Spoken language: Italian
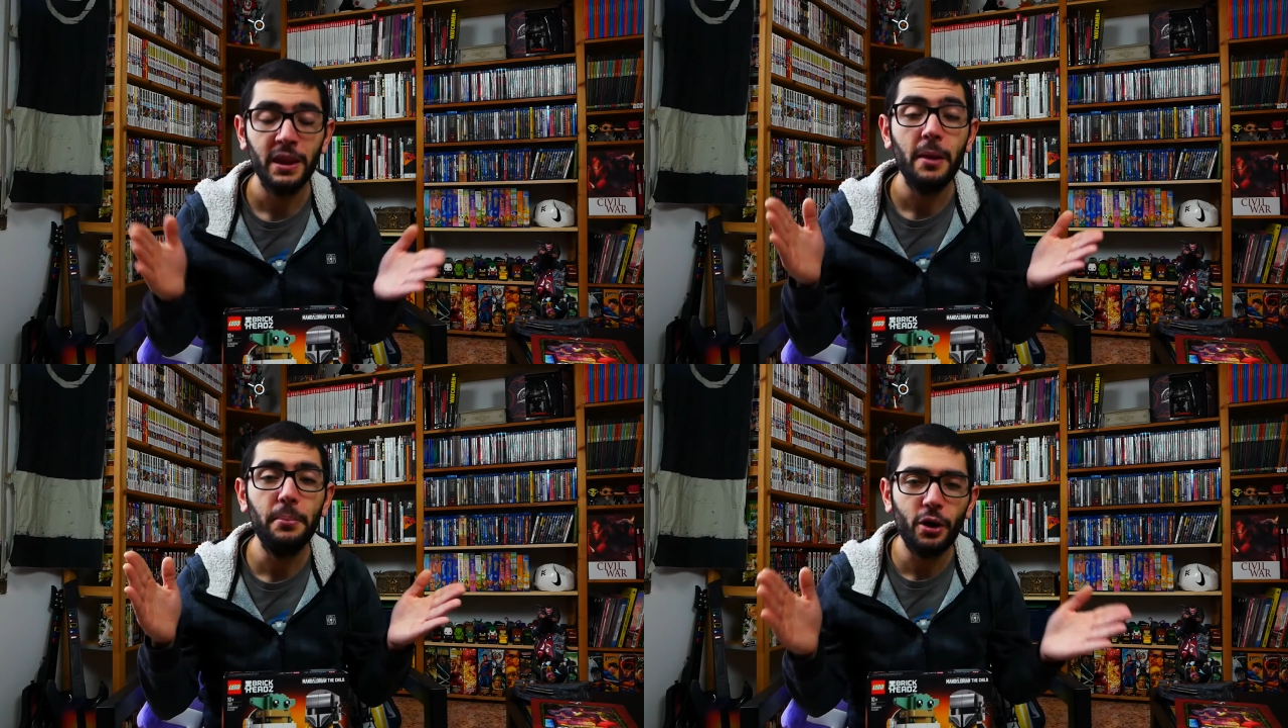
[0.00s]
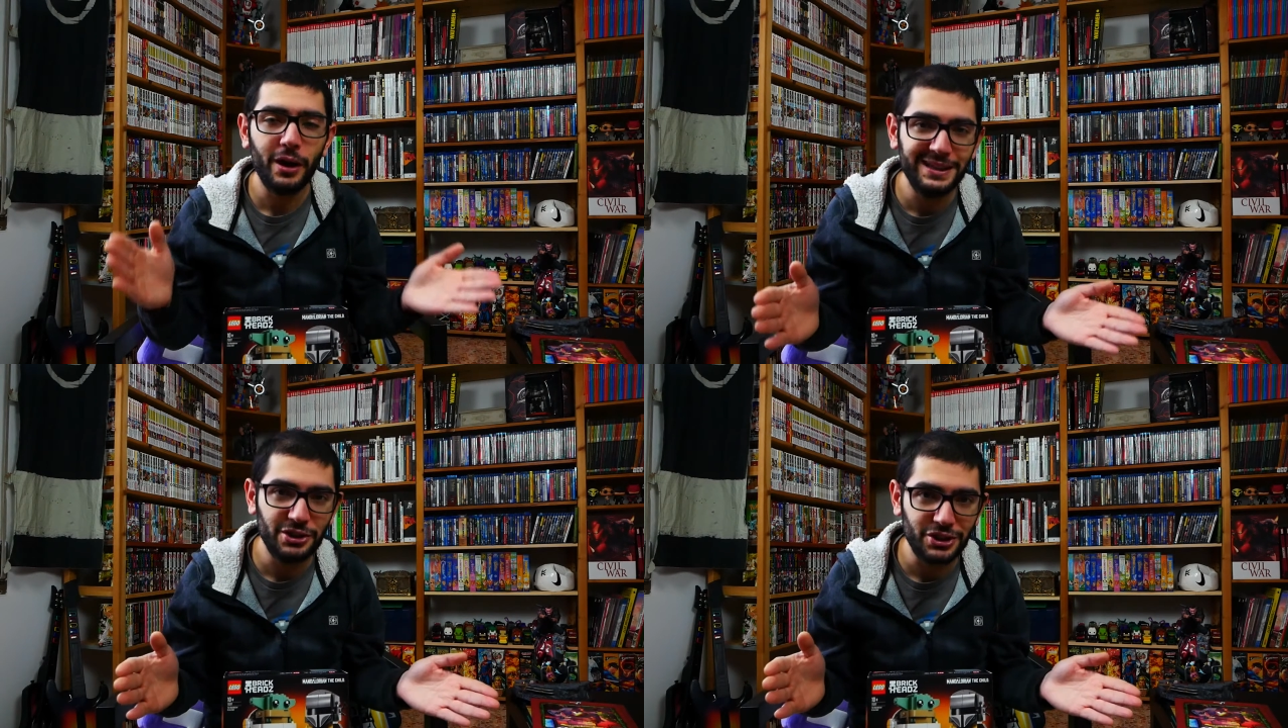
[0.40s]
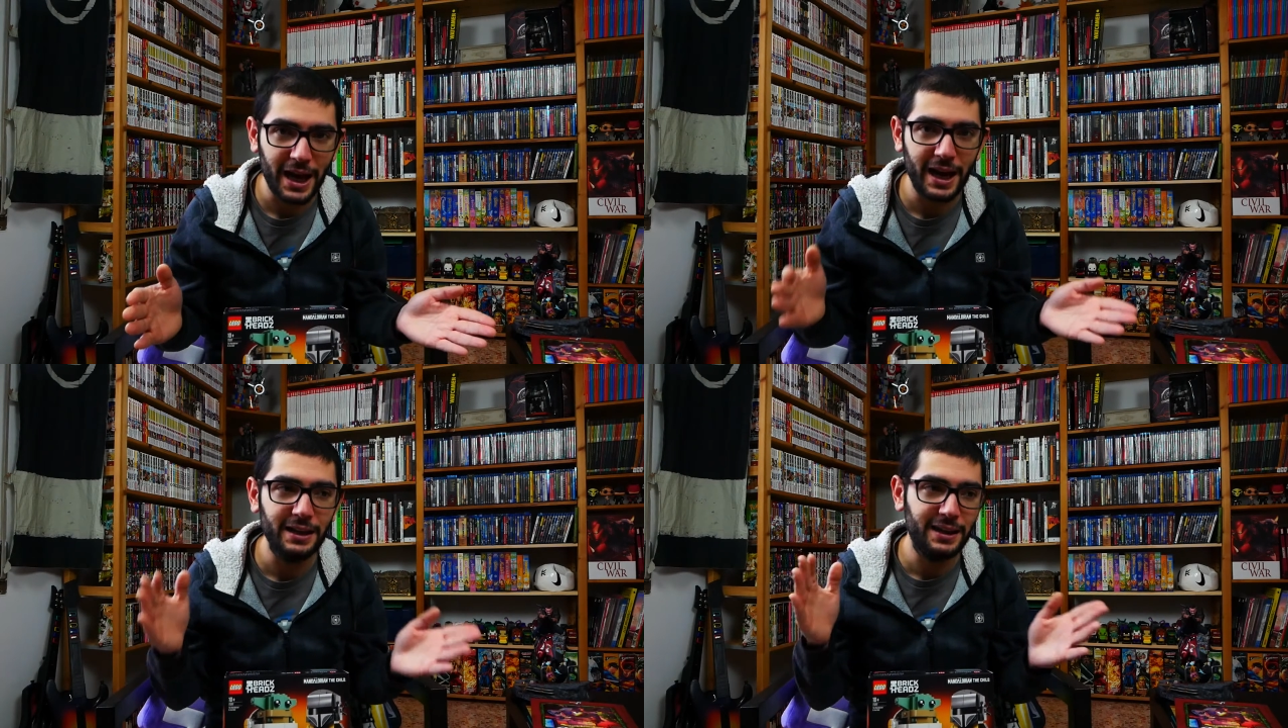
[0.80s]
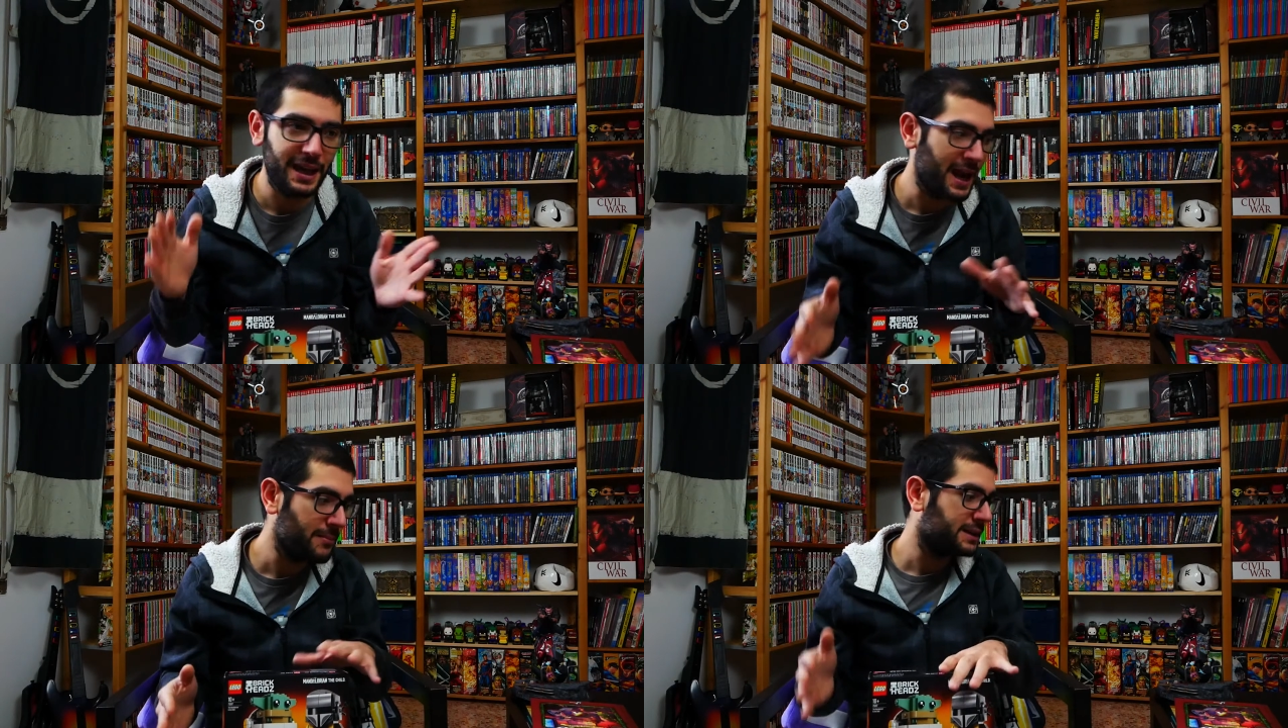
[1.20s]
Però è The Child,
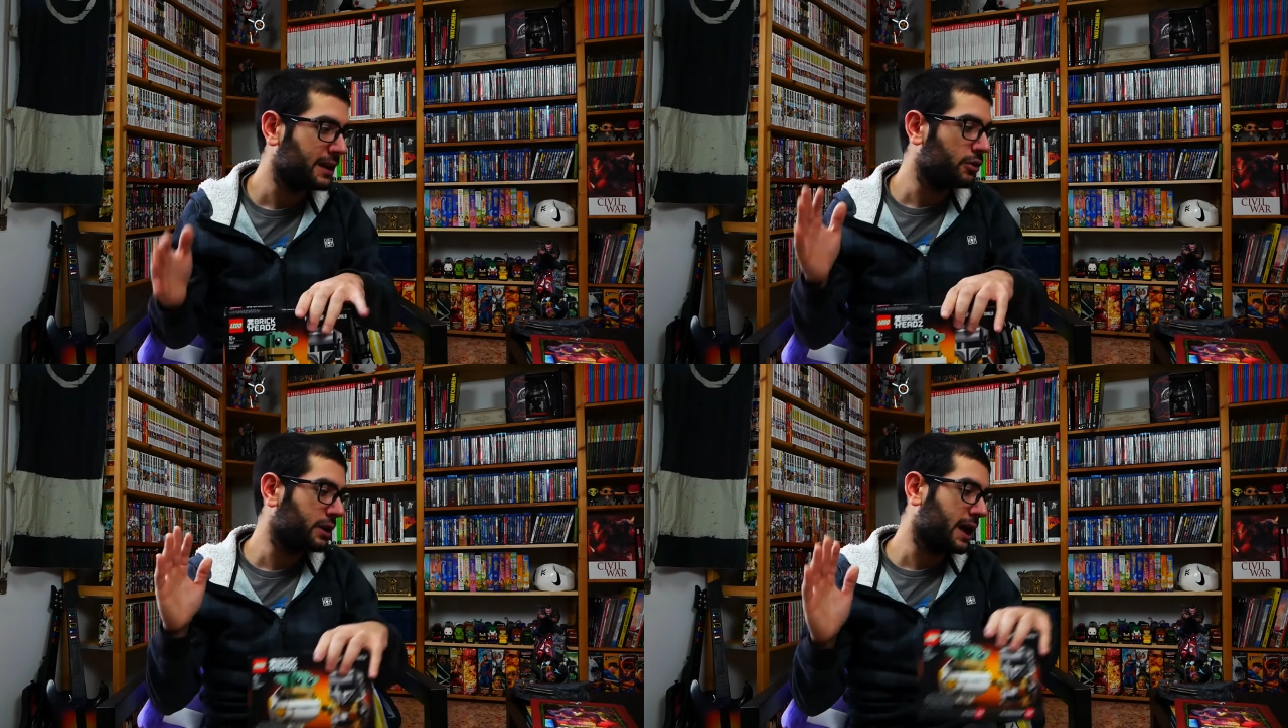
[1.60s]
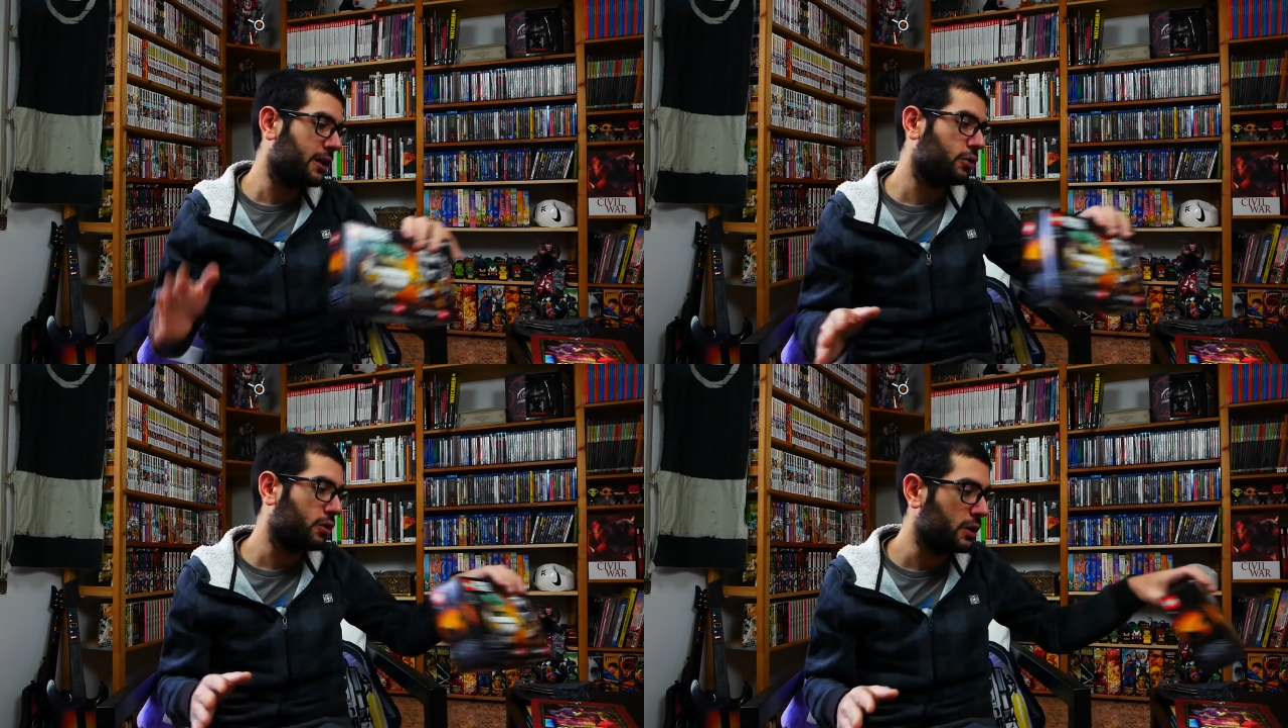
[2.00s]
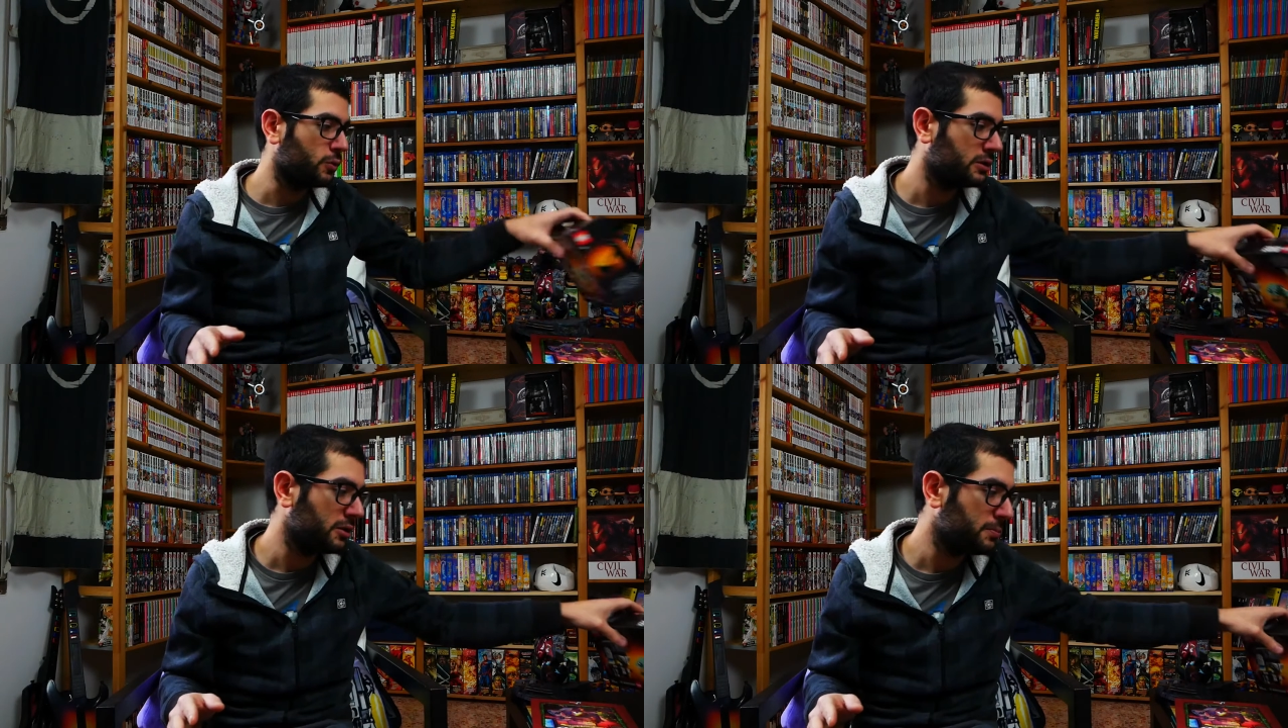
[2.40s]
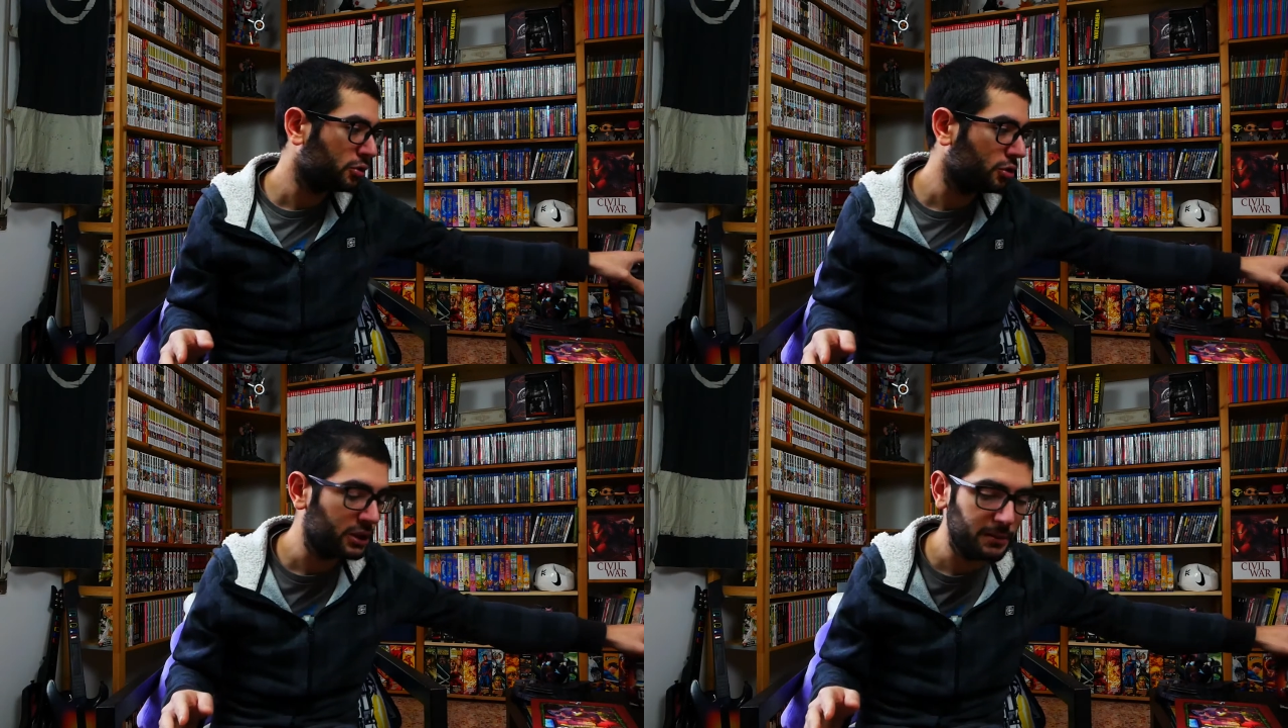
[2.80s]
è il Mandaloriano, è uno dei
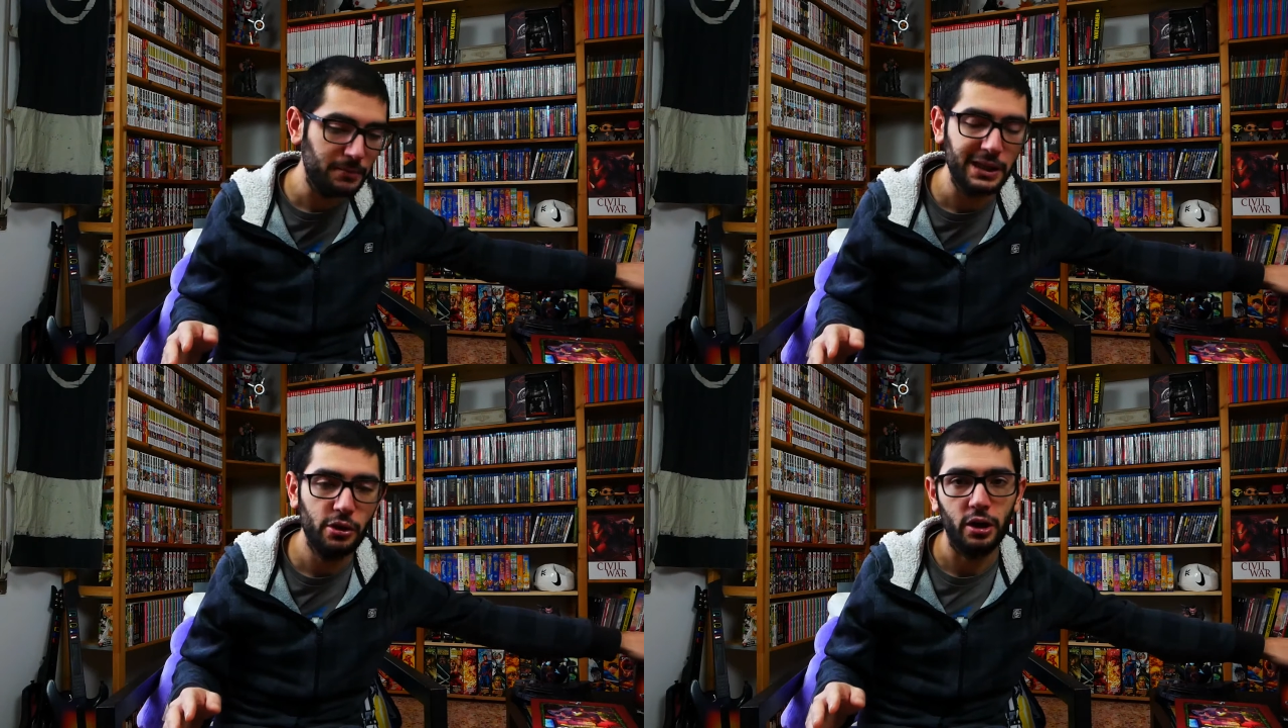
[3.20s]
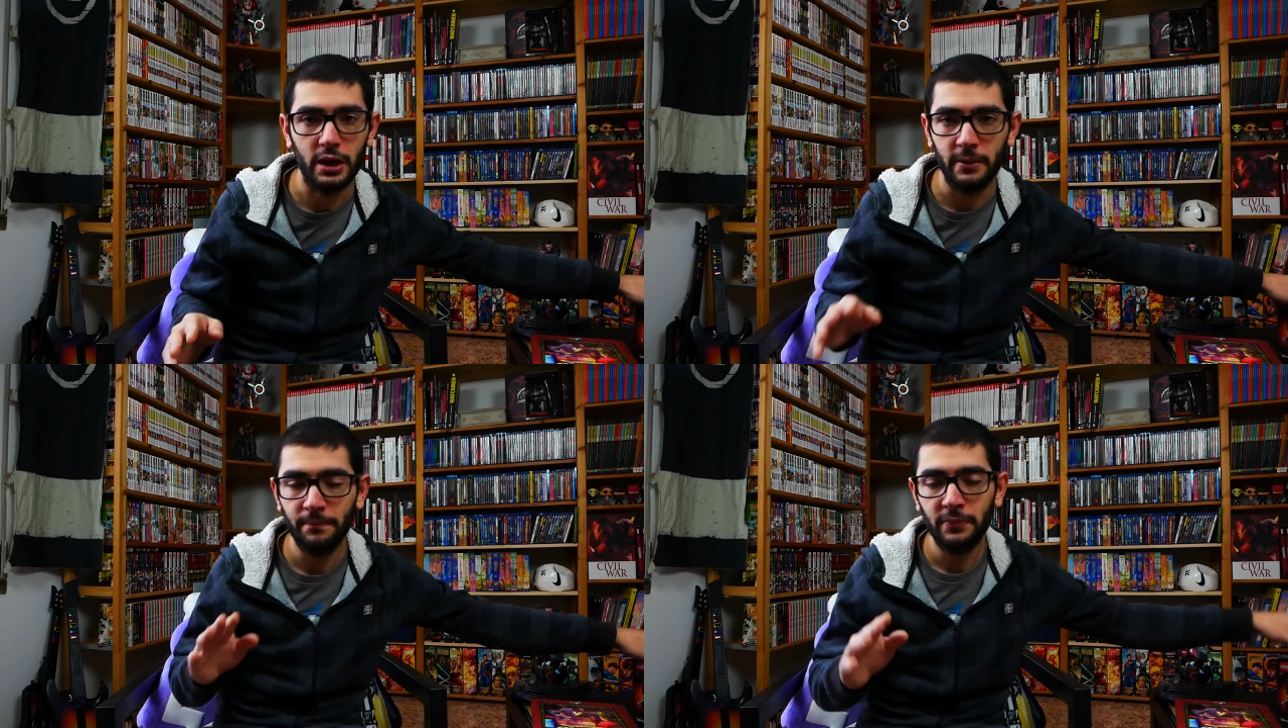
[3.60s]
prodotti migliori